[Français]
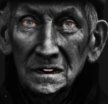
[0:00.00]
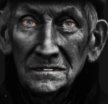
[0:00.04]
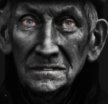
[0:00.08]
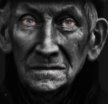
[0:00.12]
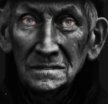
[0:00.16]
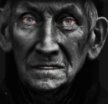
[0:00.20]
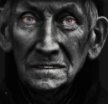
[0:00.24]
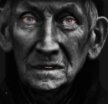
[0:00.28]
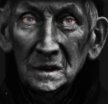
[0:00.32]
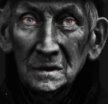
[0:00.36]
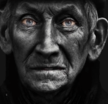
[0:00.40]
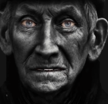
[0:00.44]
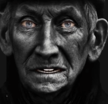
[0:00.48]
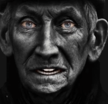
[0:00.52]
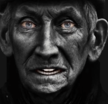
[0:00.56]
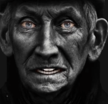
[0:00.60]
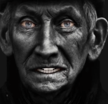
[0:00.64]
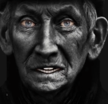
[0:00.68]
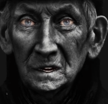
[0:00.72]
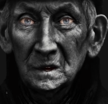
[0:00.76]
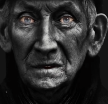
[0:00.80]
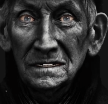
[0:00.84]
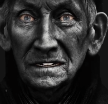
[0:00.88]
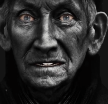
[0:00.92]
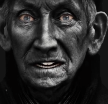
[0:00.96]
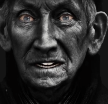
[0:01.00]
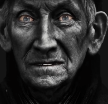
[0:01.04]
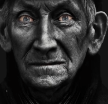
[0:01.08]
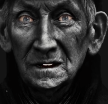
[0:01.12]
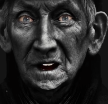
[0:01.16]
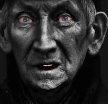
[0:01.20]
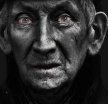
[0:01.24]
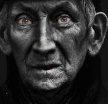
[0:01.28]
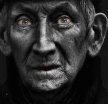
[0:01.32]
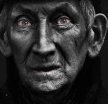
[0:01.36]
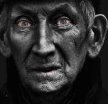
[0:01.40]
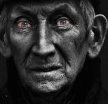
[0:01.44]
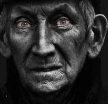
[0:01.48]
vous connaissent doit
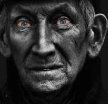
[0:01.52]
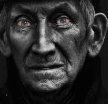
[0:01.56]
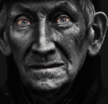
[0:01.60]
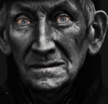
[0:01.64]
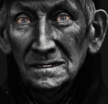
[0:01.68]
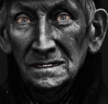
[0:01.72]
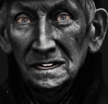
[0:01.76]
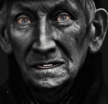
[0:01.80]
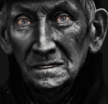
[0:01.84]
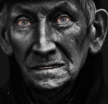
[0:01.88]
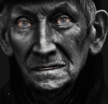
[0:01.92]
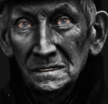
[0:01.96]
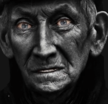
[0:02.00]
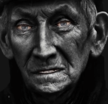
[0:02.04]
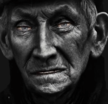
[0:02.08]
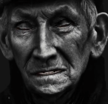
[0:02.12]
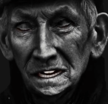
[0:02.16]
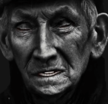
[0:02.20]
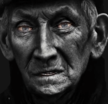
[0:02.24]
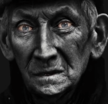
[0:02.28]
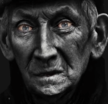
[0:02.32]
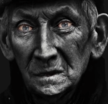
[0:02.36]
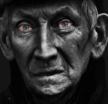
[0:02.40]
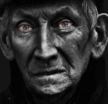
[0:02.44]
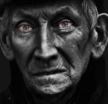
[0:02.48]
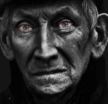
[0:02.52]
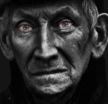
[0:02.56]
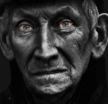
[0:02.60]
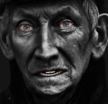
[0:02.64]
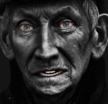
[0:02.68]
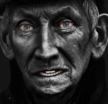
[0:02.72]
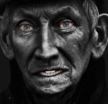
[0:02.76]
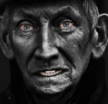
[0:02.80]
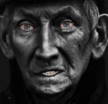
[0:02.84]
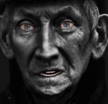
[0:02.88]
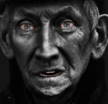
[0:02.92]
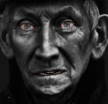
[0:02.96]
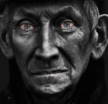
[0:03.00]
parvenir à la
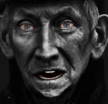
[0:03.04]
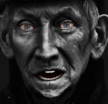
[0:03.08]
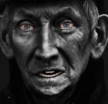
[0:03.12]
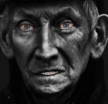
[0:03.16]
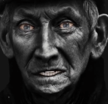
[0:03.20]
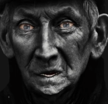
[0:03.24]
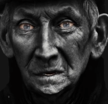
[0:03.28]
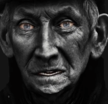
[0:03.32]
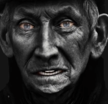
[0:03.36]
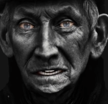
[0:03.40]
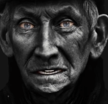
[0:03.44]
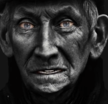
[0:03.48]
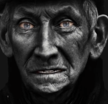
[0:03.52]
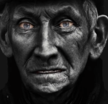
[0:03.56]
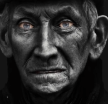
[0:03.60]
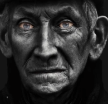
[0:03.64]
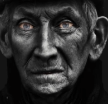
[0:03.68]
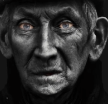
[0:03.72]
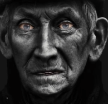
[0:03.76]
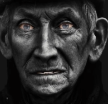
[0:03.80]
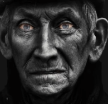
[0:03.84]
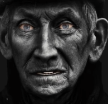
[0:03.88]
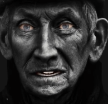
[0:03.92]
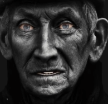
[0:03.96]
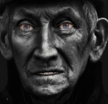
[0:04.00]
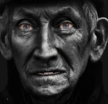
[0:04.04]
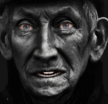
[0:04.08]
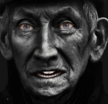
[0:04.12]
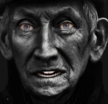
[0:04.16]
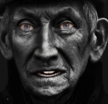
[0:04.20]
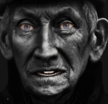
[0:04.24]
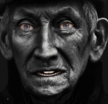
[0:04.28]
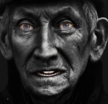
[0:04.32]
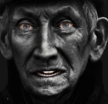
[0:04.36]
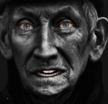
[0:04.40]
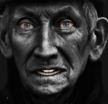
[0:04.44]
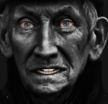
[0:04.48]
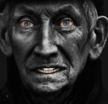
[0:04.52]
comptabilisation mensuelle d'une
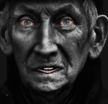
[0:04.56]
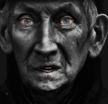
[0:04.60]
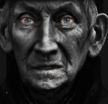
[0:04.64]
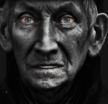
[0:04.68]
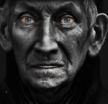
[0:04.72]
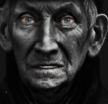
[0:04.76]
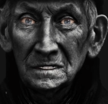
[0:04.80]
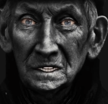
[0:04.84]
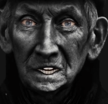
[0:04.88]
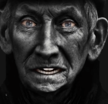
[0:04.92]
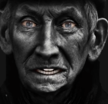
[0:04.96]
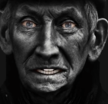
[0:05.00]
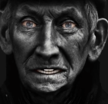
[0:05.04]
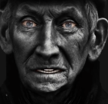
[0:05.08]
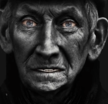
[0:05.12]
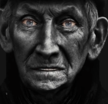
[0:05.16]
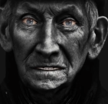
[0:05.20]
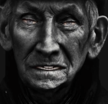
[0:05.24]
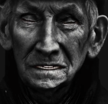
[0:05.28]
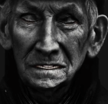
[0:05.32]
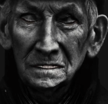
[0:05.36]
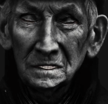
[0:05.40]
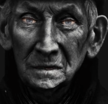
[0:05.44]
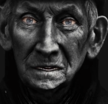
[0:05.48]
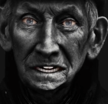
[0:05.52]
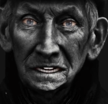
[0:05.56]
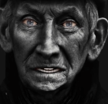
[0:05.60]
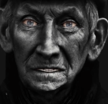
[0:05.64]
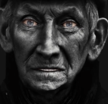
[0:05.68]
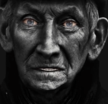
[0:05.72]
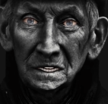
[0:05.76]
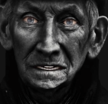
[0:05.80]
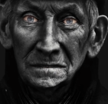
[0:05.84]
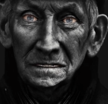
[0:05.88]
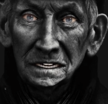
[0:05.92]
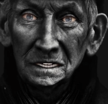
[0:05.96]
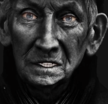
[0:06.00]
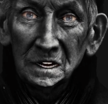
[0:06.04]
focalisation qui se traduit
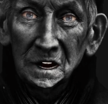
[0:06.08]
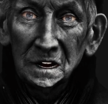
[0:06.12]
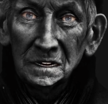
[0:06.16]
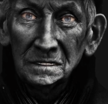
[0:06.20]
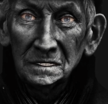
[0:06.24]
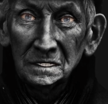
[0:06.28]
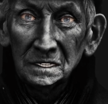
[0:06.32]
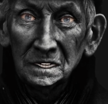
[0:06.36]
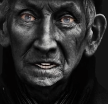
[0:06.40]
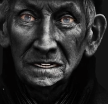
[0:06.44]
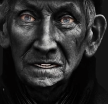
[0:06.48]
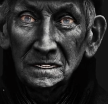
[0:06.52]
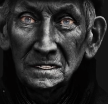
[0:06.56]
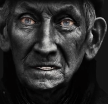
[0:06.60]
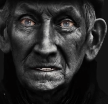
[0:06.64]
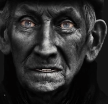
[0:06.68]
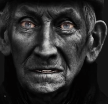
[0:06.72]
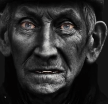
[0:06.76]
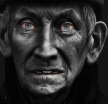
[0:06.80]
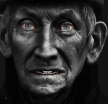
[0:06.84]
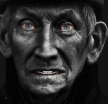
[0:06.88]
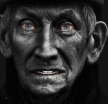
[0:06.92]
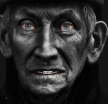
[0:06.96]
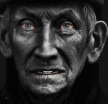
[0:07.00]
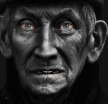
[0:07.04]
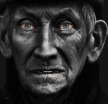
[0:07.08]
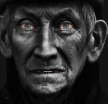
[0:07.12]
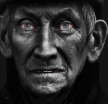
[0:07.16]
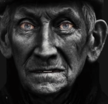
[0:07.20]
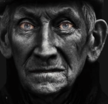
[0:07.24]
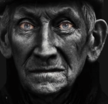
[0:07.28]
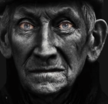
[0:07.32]
par un choc de méfiance.